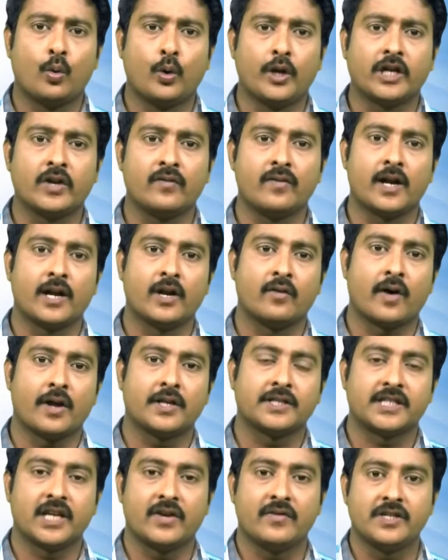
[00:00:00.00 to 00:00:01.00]
గుడికి వెళ్ళిన
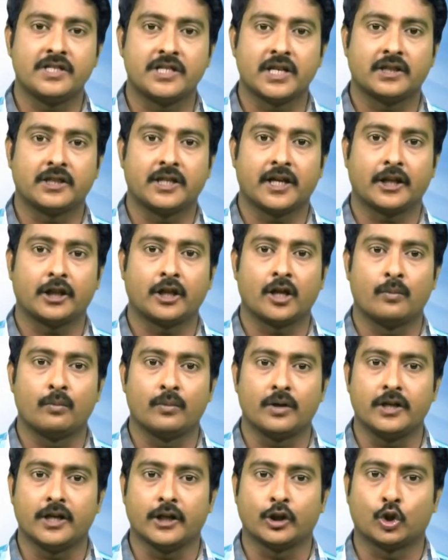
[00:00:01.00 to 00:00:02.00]
వారు సేవించే తీర్థం
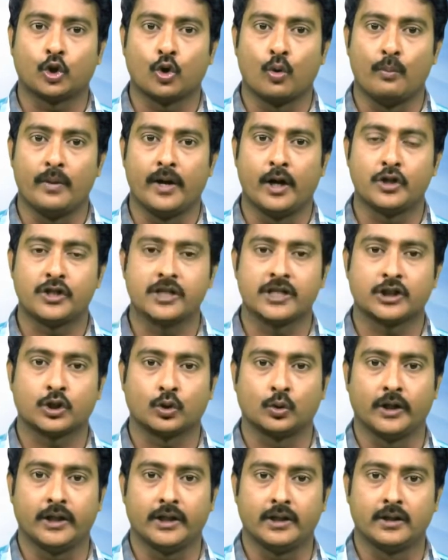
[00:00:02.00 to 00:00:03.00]
ఎంతో మేలు
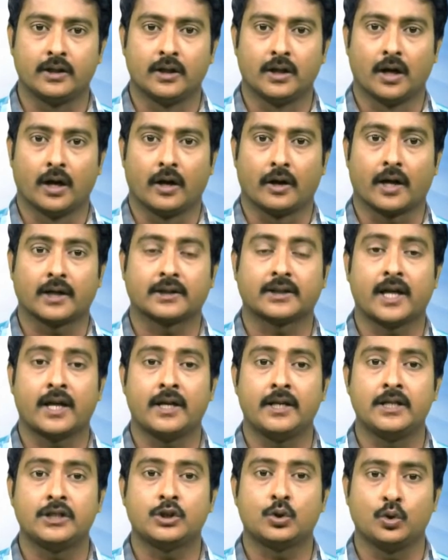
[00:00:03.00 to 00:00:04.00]
చేస్తుంది
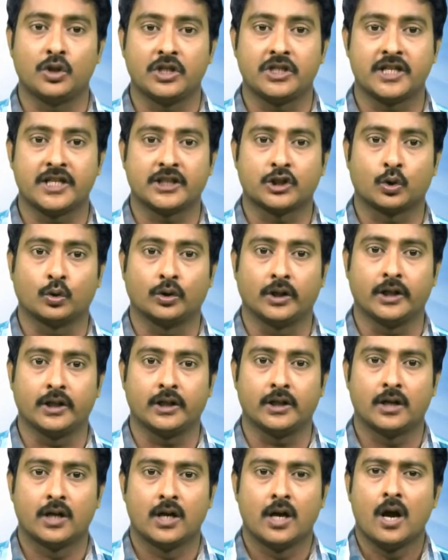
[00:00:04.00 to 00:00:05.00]
రక్తాన్ని శుద్ధి చేస్తుంది
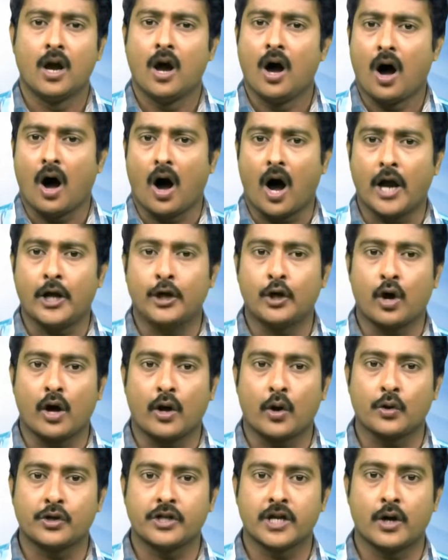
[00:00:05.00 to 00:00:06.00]
ఆయుర
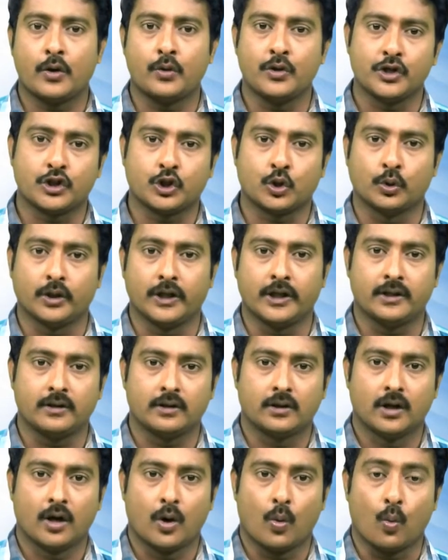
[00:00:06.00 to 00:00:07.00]
ఆరోగ్యాలను ఇస్తుంది
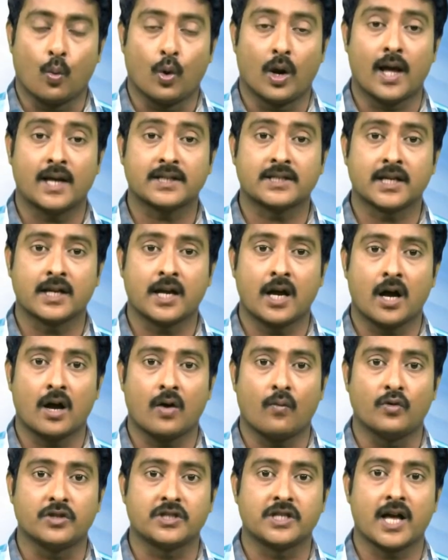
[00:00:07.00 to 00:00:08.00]
ఉల్లాసంగా
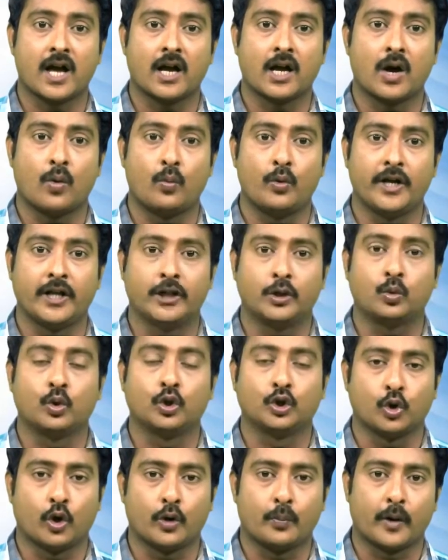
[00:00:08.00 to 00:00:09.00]
ఉత్సాహంగా ఉండేందుకు
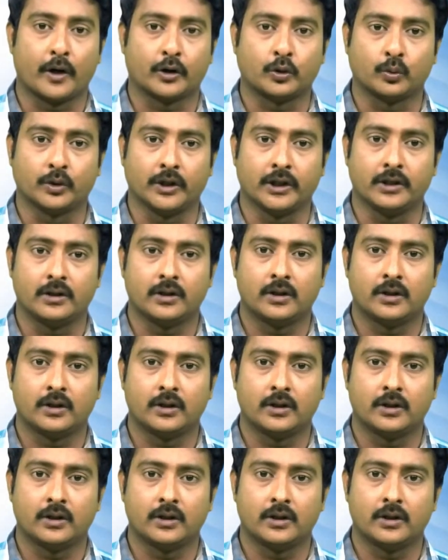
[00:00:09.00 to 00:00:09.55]
తోడ్పడుతుంది